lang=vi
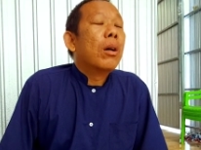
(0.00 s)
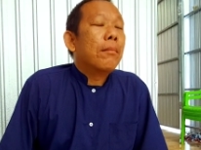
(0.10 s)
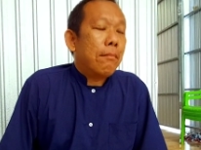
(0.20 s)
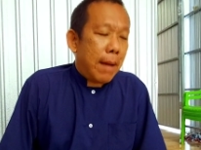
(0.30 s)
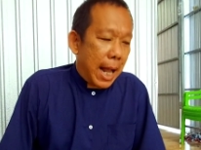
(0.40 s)

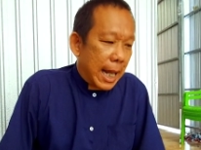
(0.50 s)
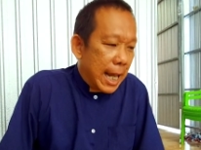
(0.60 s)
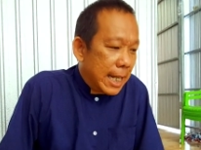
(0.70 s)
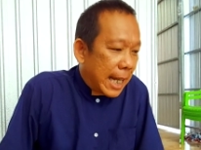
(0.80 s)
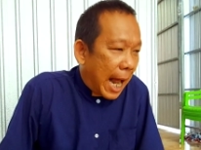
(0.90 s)
mà cái
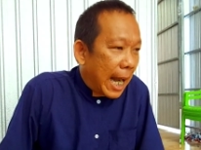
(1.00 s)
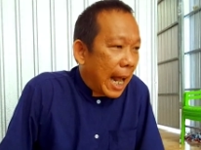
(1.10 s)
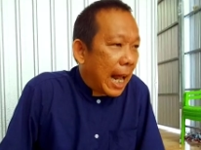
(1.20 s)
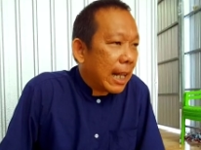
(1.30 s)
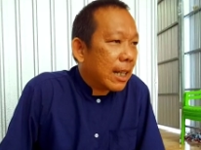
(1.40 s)
hỷ xã
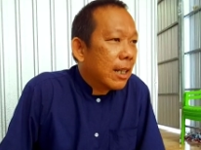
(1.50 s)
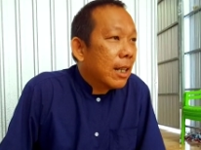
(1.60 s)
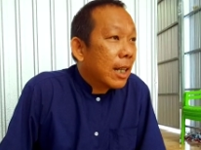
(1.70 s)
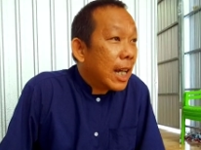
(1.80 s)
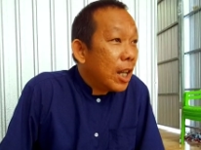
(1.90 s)
là
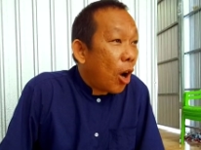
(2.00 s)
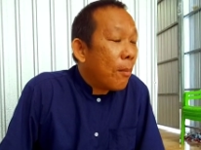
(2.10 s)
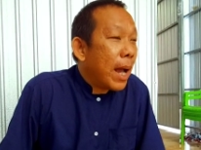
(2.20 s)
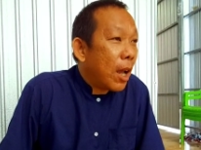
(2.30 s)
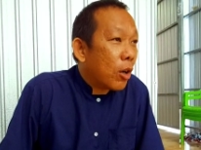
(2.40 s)
khi họ
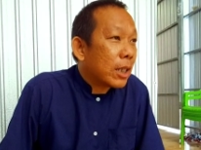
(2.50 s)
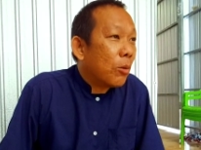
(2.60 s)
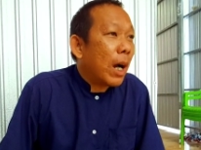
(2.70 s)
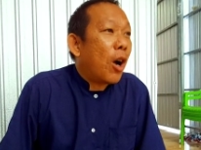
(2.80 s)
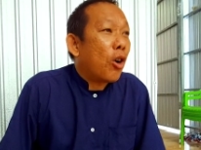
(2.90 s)
mê họ xấu
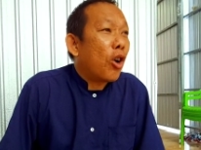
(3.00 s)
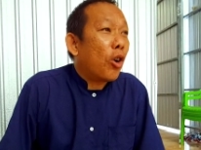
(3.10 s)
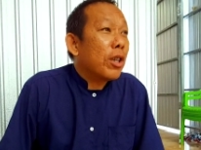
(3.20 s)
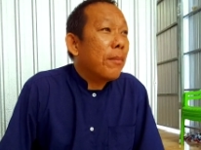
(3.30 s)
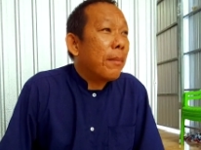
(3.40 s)
hoặc họ có
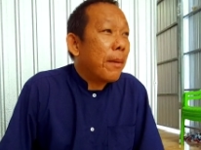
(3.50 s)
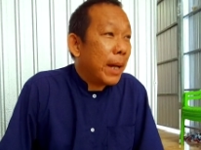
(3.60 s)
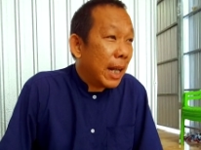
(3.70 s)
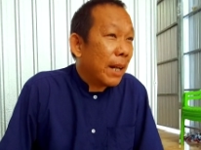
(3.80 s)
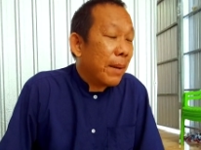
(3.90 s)
lỗi với mình mà
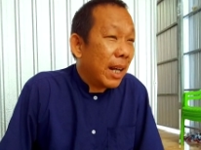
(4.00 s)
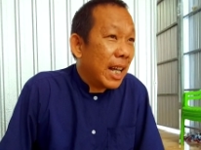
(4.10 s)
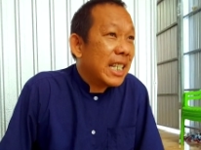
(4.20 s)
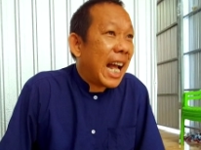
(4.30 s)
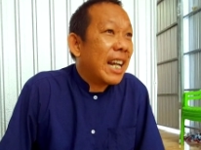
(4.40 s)
mình
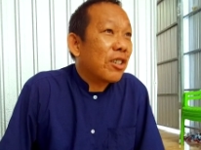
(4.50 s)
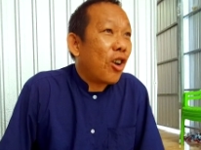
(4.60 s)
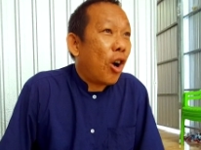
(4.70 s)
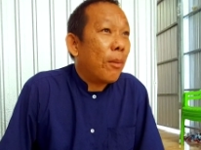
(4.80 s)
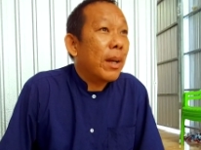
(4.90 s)
hỷ xả được cho
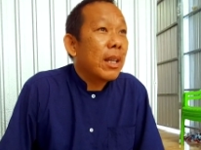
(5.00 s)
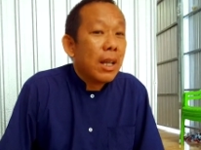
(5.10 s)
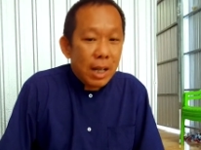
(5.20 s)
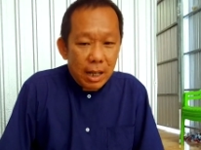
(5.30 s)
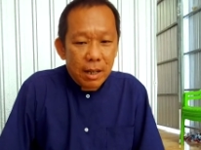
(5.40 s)
họ mới
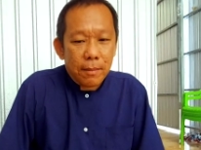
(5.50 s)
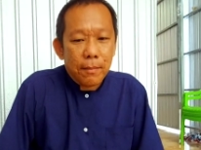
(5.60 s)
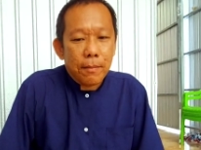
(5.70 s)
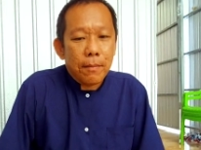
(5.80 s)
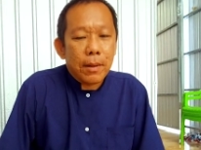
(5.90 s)

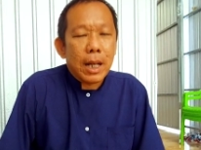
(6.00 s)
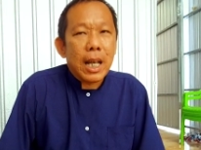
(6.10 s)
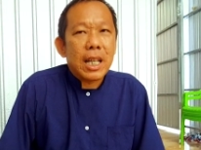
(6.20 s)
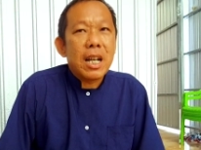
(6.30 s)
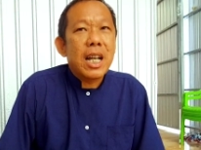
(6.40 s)
cái
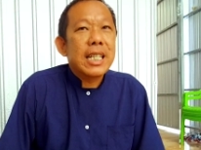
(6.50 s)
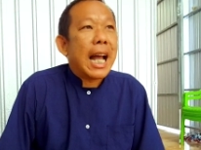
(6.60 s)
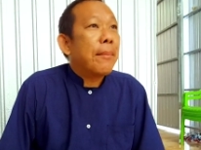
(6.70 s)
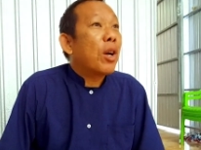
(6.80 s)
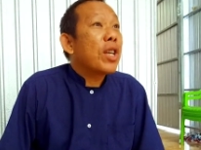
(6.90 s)
chữ hỷ
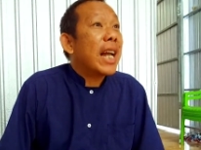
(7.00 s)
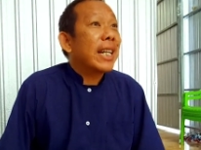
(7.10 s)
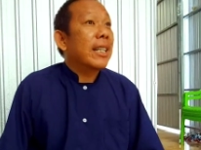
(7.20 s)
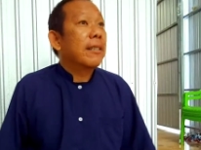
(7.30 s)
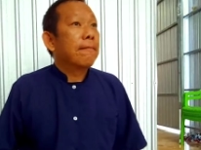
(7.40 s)
xả mới có giá trị
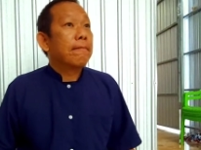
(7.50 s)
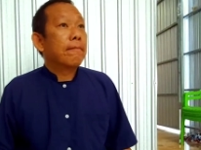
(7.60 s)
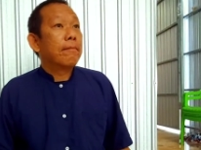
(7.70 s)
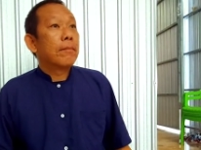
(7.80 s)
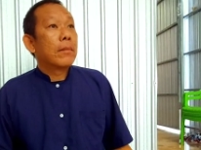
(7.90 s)

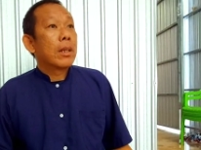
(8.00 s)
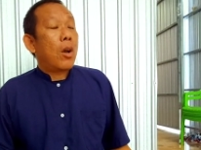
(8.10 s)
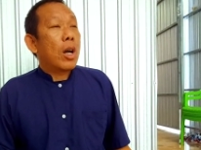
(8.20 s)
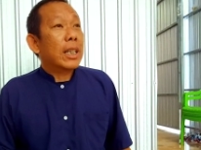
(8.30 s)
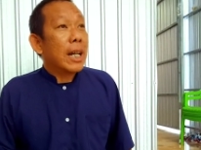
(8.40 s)

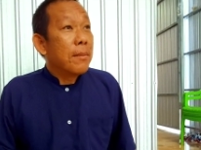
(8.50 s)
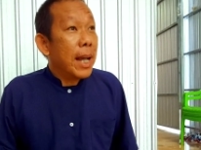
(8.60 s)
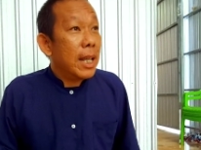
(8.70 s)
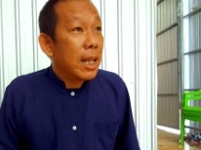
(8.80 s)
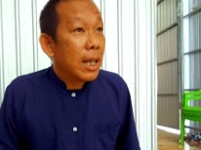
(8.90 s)
còn cái từ
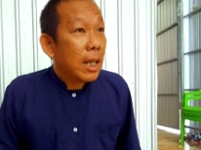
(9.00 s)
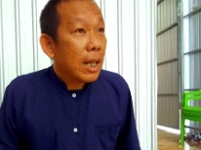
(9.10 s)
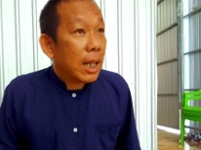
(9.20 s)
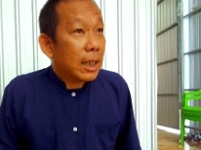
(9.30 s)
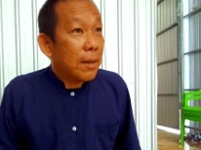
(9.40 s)
bi
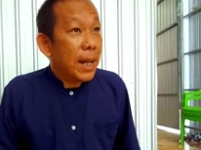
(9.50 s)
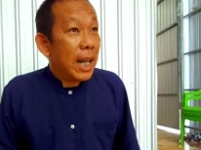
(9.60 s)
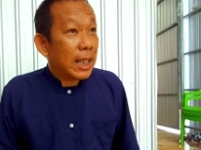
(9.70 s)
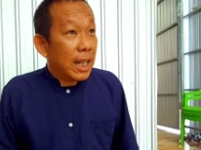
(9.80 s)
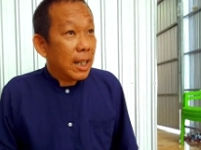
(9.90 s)
cái từ bi là
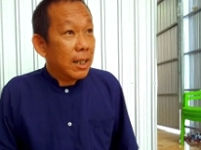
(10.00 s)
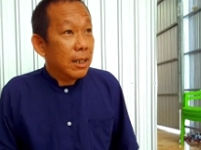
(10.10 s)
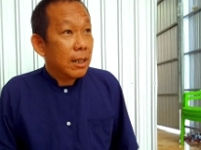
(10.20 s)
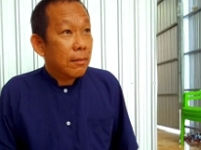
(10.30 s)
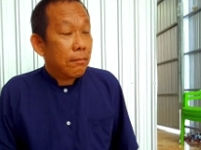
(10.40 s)
tình thương
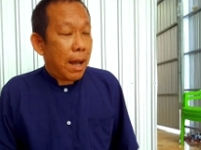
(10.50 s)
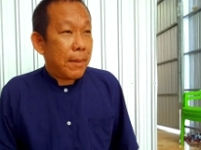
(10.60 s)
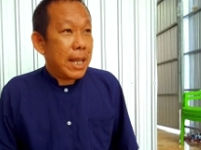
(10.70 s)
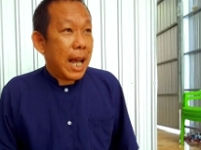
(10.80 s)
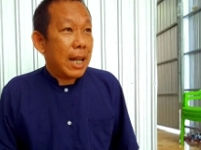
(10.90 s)
mà
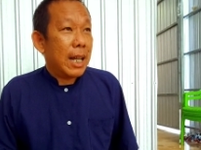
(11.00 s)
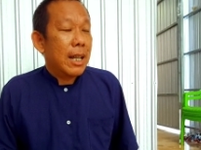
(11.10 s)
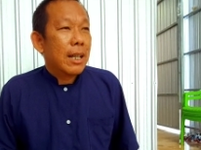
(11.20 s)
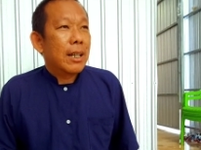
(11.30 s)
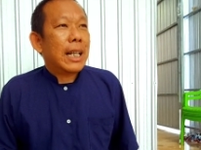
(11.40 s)
bây giờ
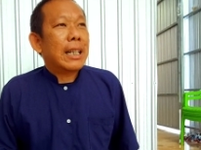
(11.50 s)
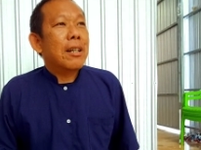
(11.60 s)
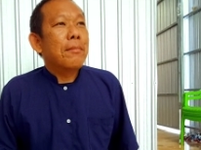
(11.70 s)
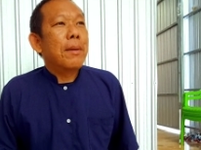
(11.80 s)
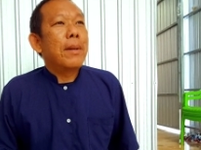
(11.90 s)
người ta
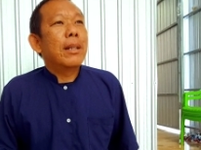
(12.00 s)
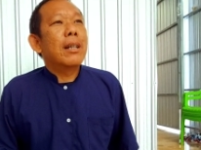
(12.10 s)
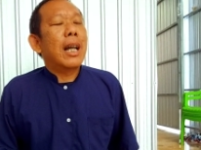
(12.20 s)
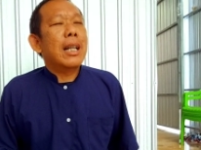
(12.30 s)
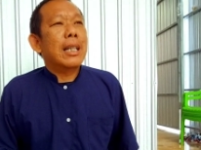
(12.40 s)
thương mình mình
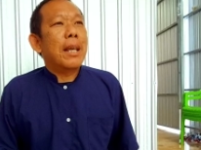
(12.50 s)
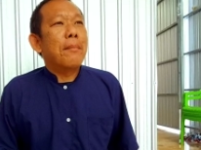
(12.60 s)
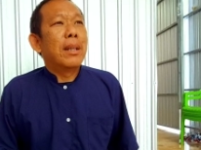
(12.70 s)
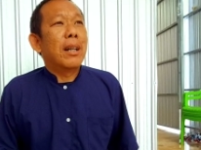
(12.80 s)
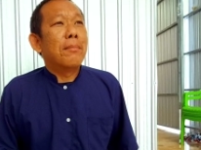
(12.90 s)
thương lại là chuyện
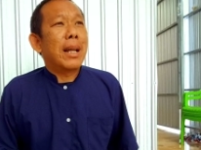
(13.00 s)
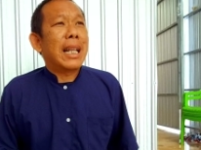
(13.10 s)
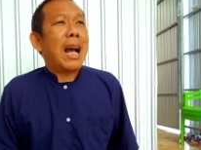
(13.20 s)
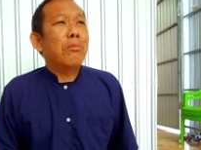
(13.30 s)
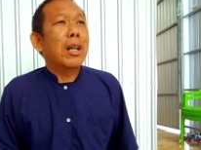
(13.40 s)
bình thường mà người
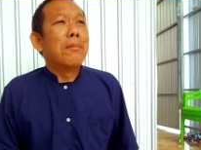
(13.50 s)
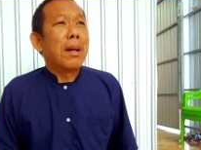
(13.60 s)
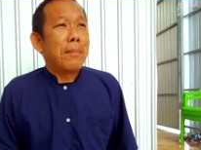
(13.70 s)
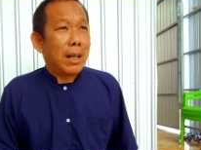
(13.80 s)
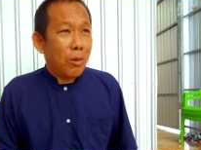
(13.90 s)
ta không thương
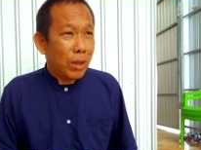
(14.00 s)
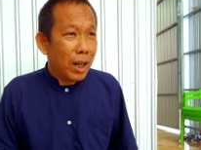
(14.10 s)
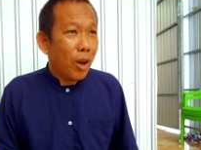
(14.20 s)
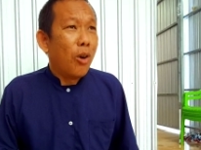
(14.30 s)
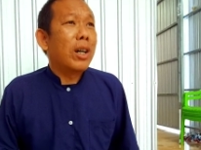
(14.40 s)
mình mình cũng
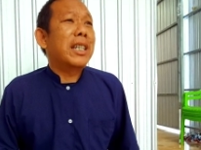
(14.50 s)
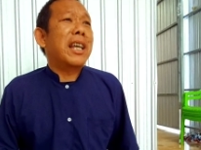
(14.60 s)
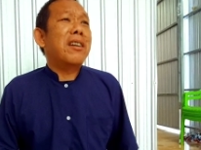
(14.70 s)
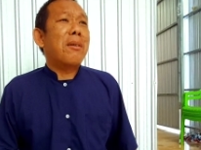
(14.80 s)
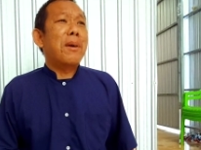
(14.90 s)
thương luôn cái
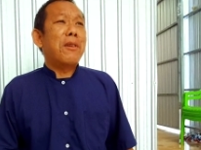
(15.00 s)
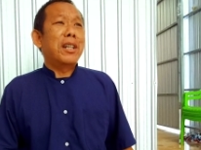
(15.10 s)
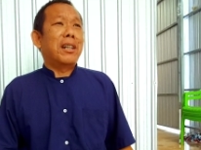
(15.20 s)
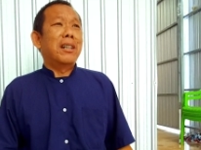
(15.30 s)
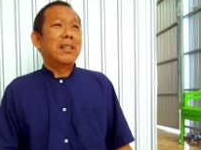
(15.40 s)
chuyện đó mới phi
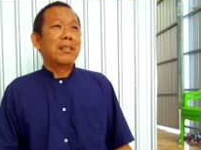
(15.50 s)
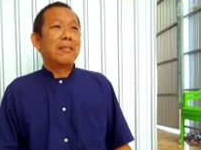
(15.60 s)
thường